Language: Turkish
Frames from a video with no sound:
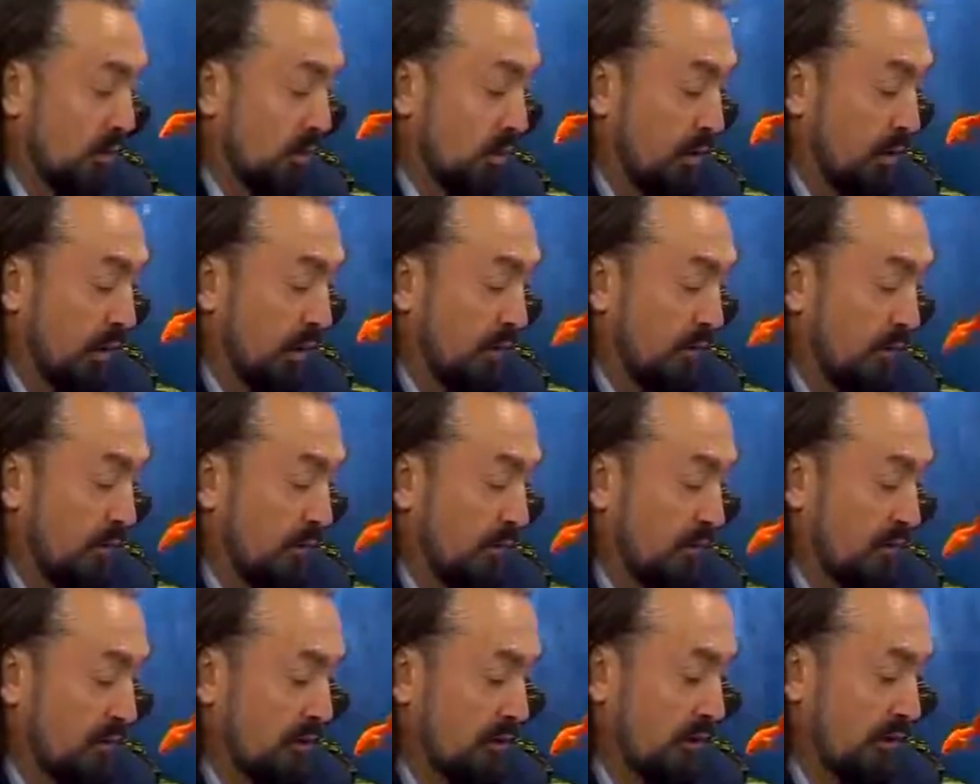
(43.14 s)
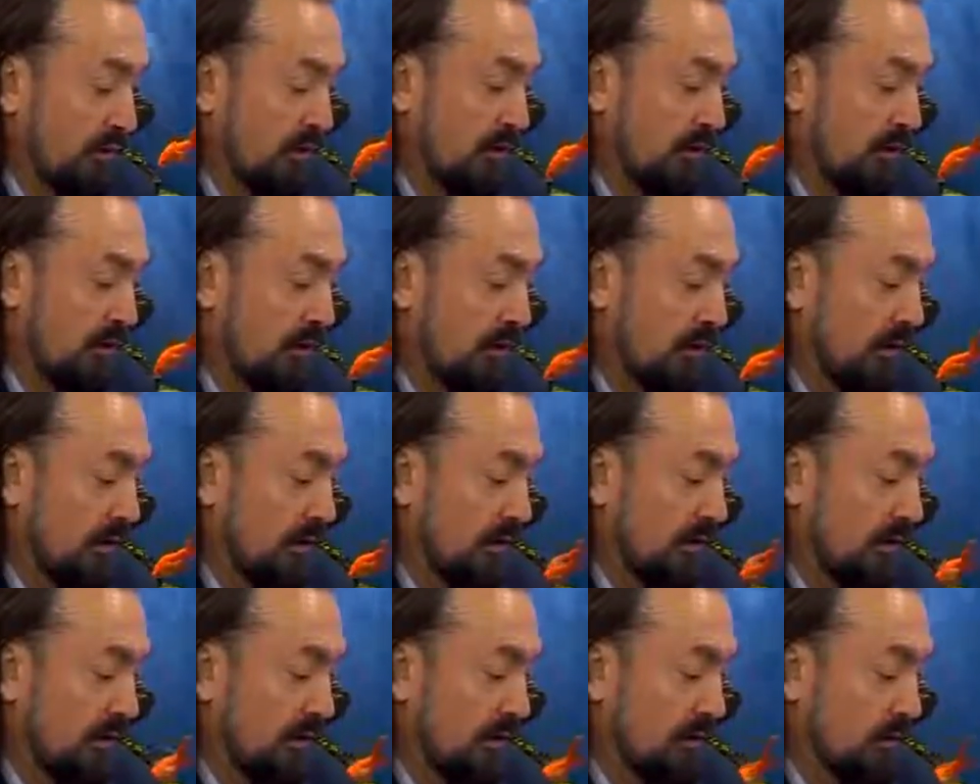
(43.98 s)
Kur'an şeytandan
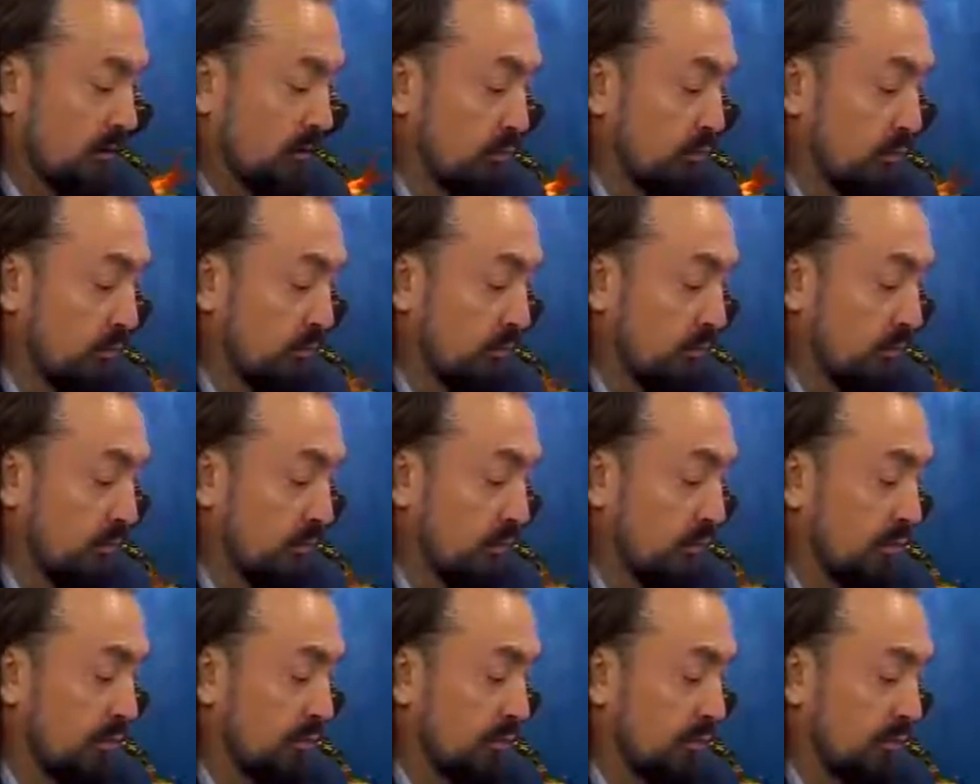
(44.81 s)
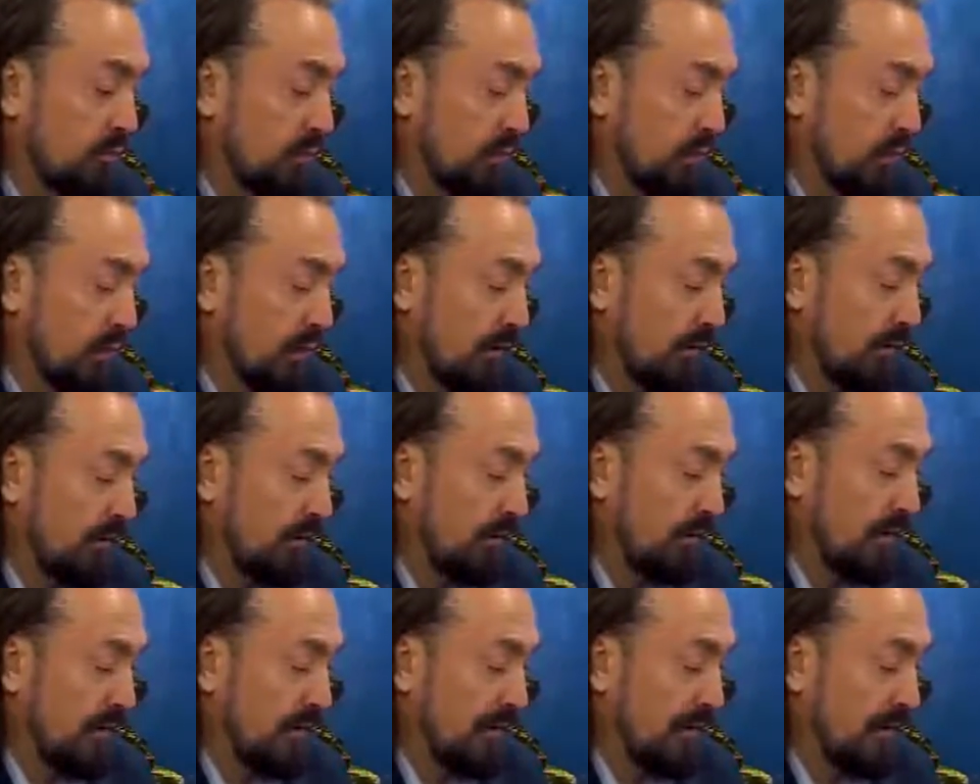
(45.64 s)
Allah'a sığınırım güçlü ve üstün olan
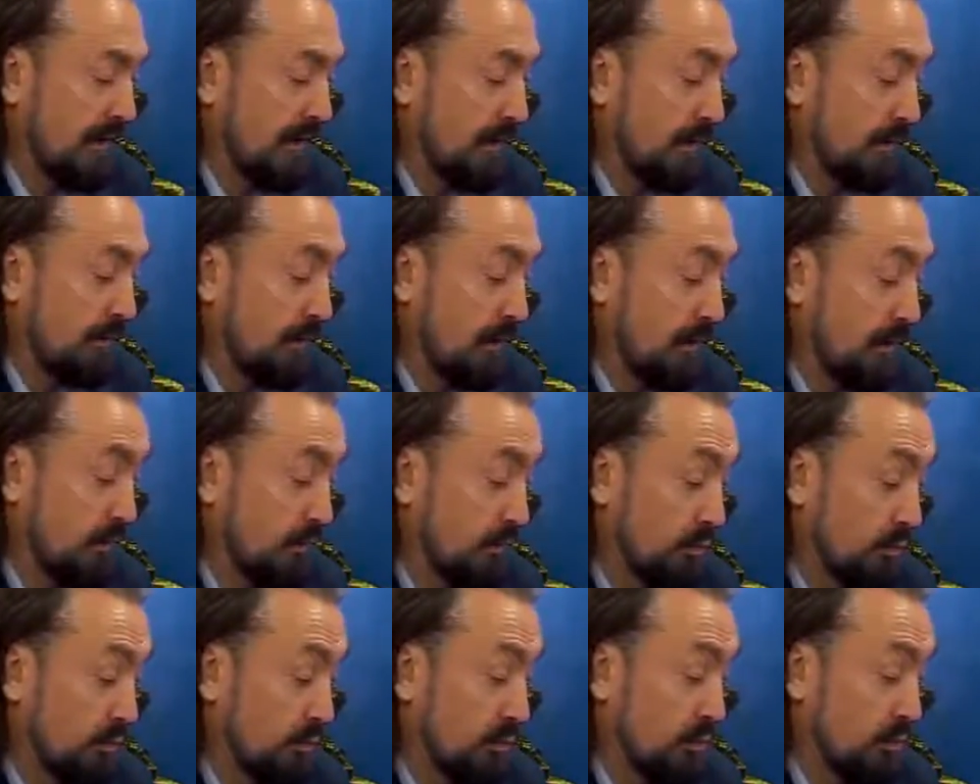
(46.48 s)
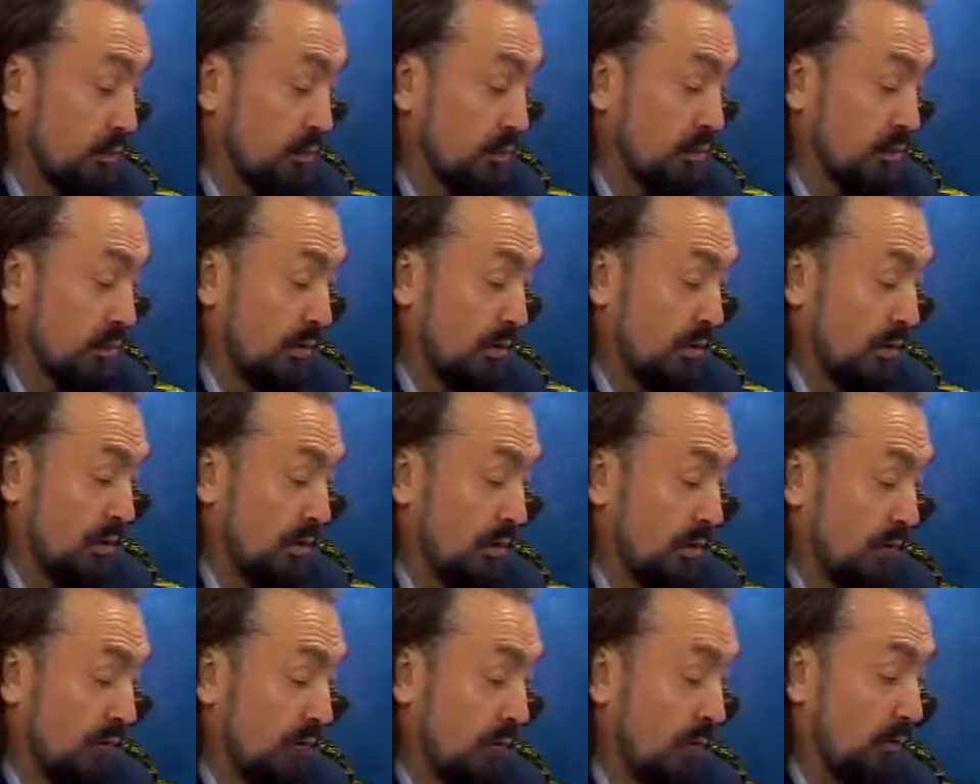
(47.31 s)
bak güçlü
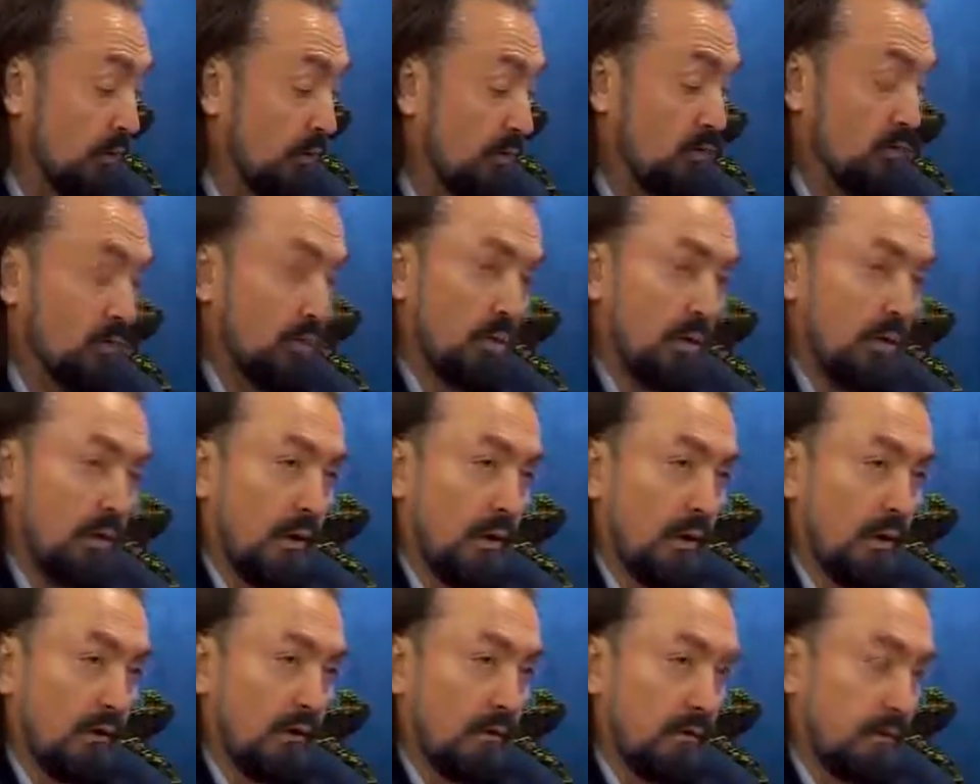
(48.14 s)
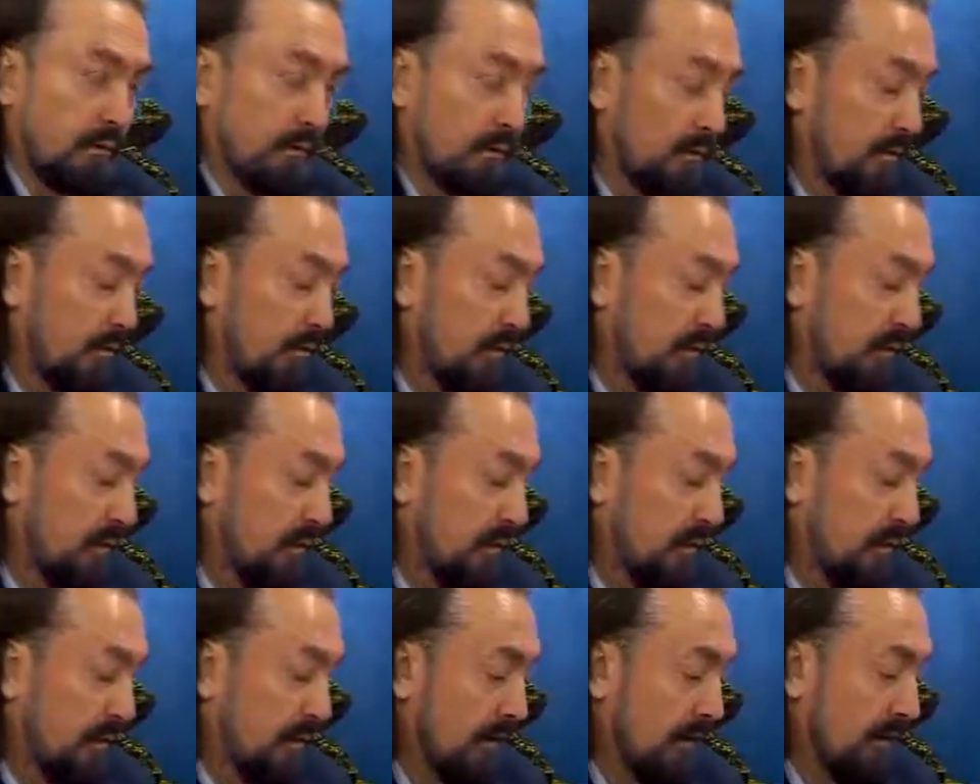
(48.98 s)
ve üstün olan
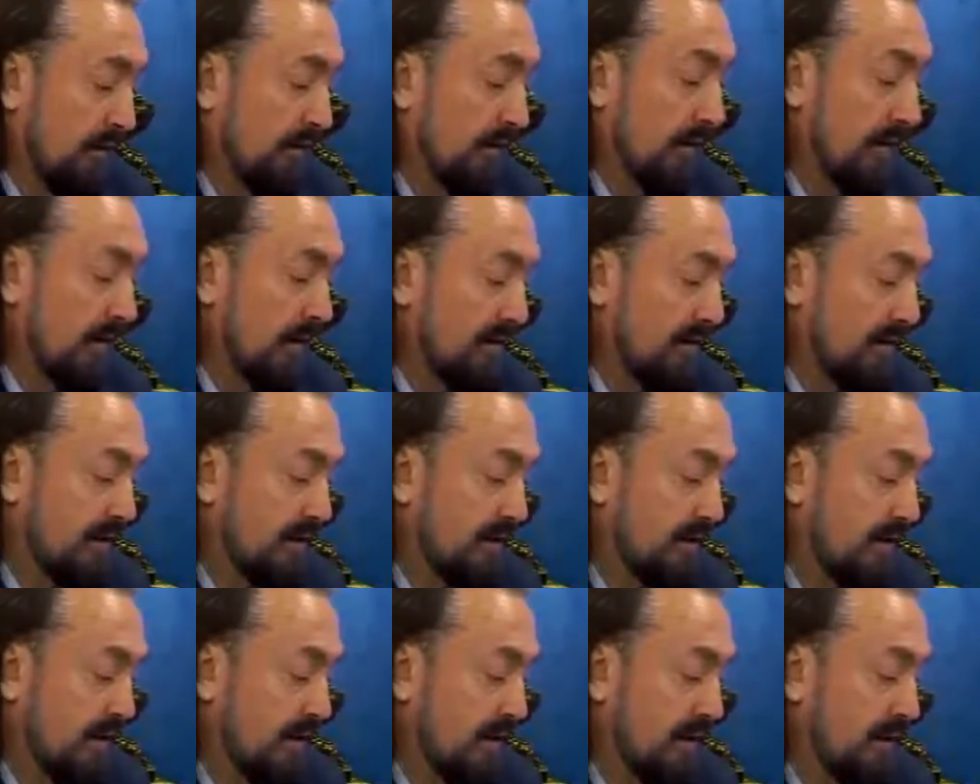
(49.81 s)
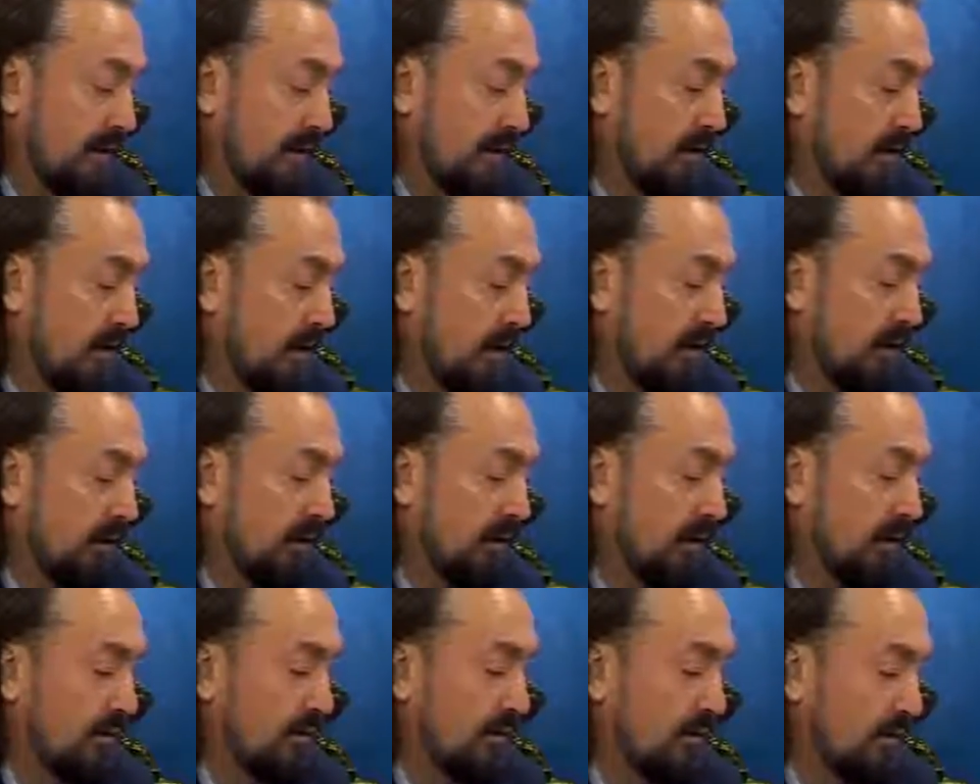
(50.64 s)
ve esirgeyen
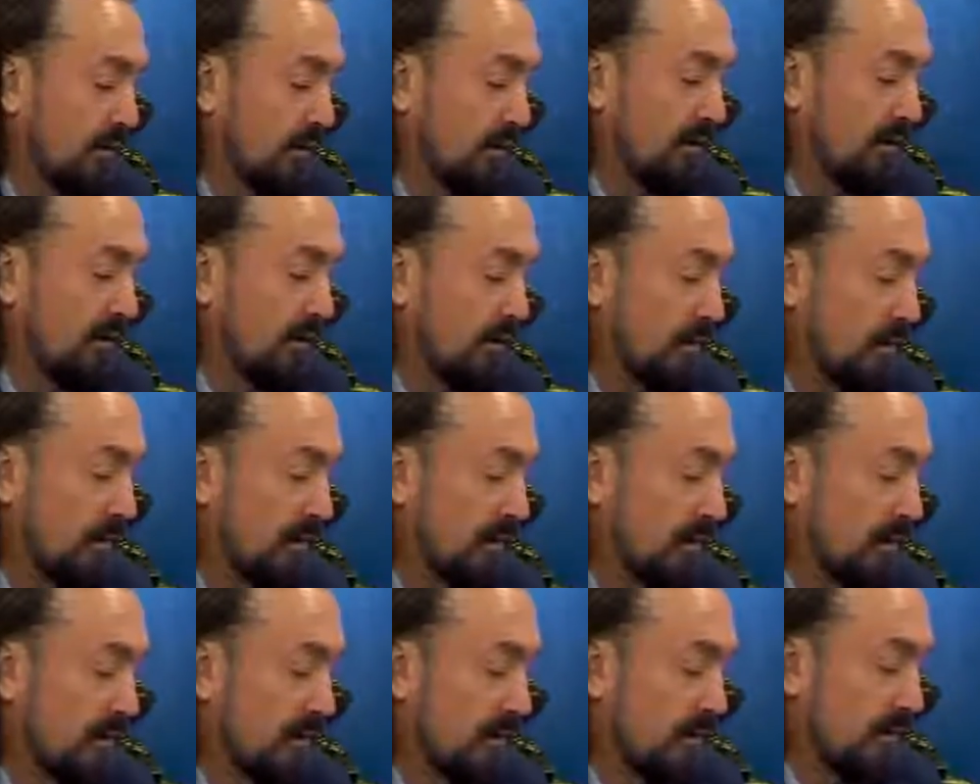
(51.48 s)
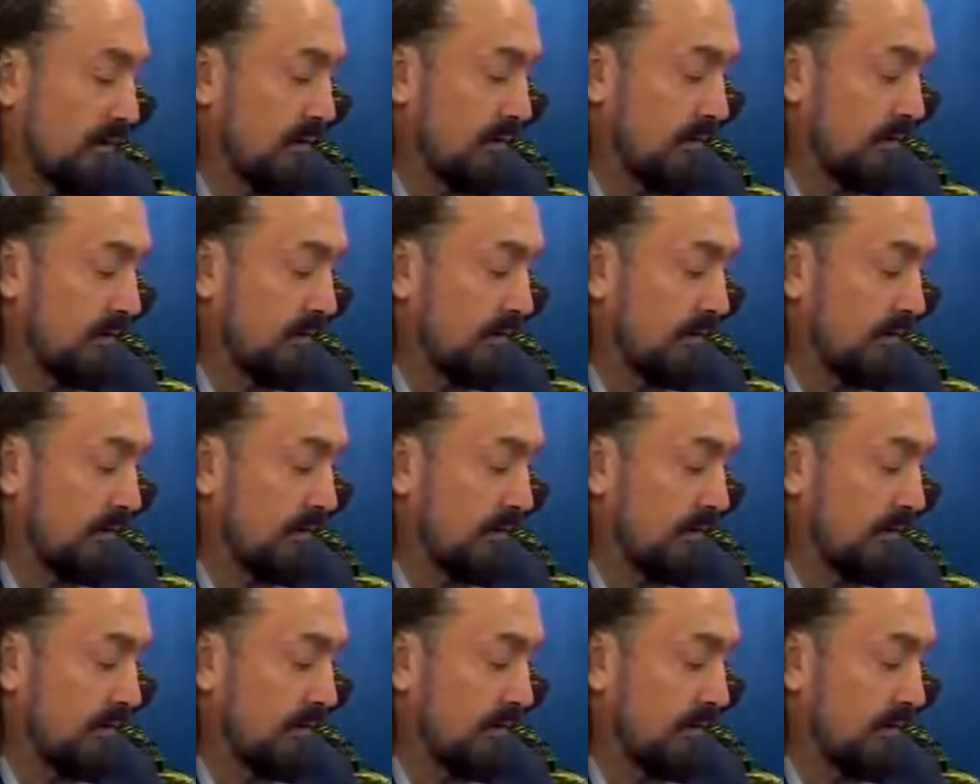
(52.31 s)
Allah'ın indirmesidir.